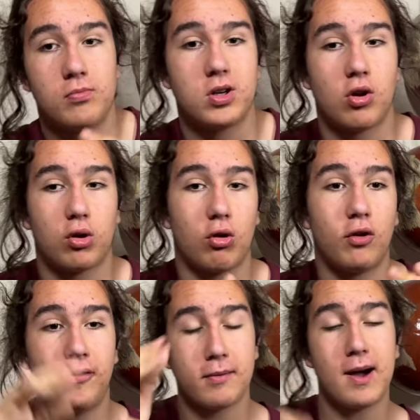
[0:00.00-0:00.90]
mi ci sto a
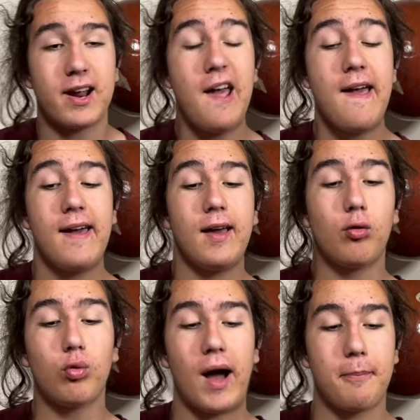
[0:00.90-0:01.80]
soffermare, e
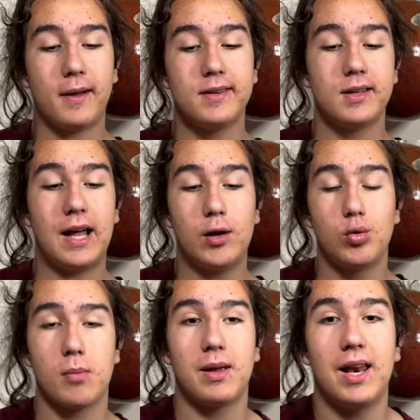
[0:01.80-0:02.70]
su iPad dal
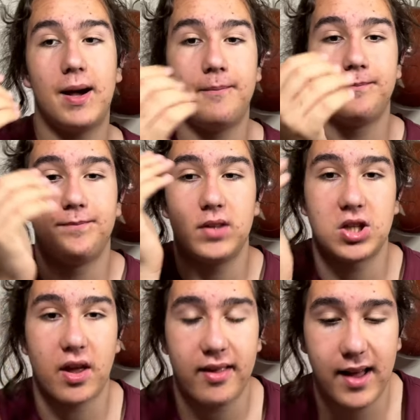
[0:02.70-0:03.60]

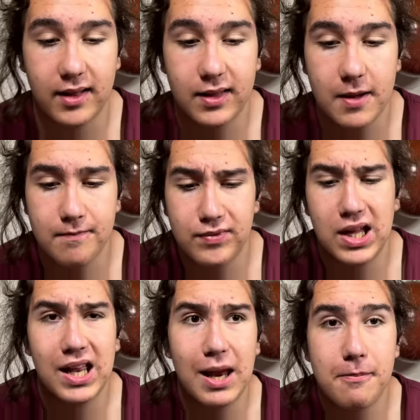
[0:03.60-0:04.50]
2017,
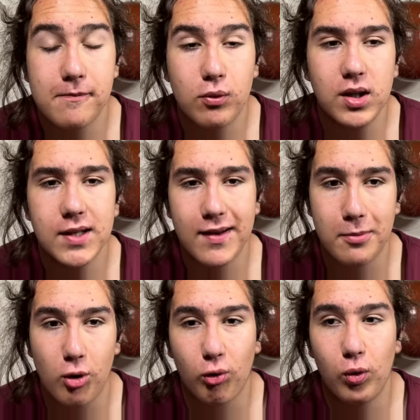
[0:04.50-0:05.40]
la, quindi
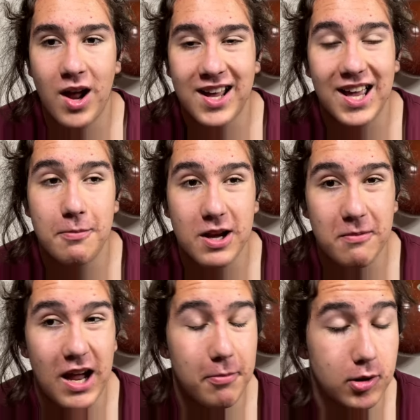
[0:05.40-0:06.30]
dovrebbero escludere anche i
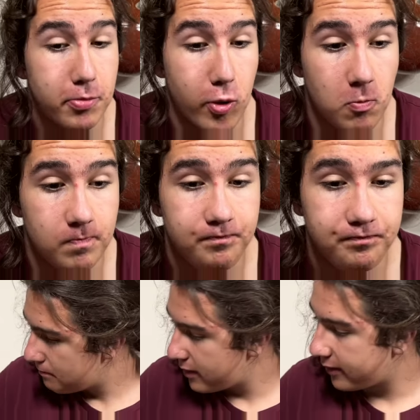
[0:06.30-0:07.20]
primi iPad Pro.
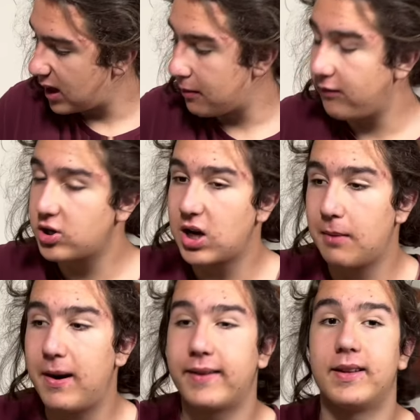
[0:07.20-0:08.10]
Passiamo invece alla
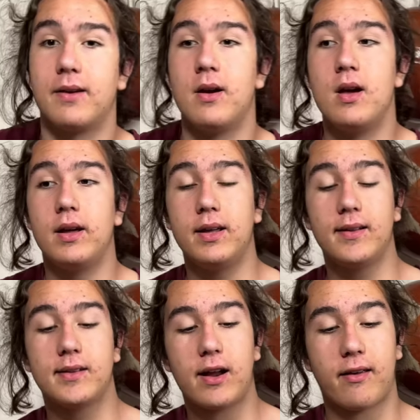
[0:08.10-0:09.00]
parte
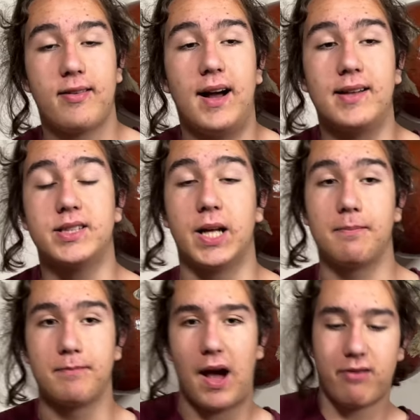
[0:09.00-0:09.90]
interessante.
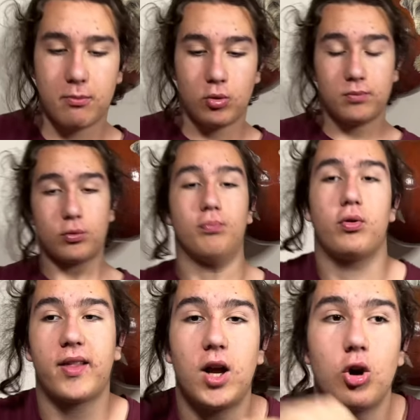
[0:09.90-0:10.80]
Avremo
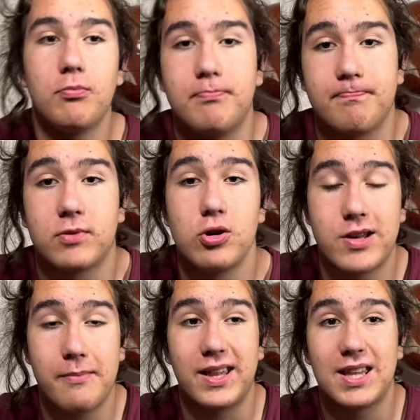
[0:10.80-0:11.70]
quest'anno
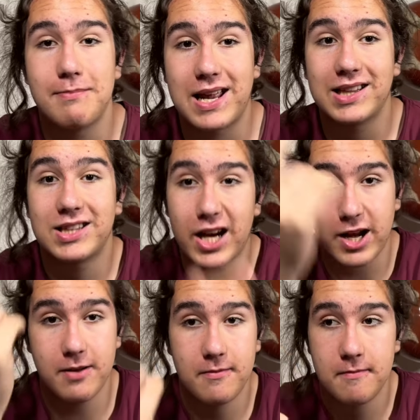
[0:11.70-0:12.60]
teoricamente ben
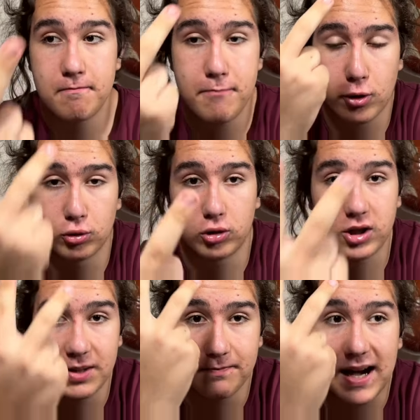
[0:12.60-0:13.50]
tre
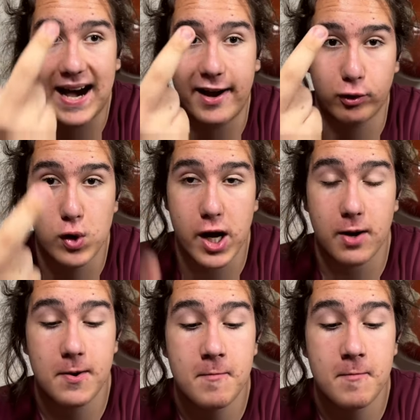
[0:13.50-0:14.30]
prodotti hardware.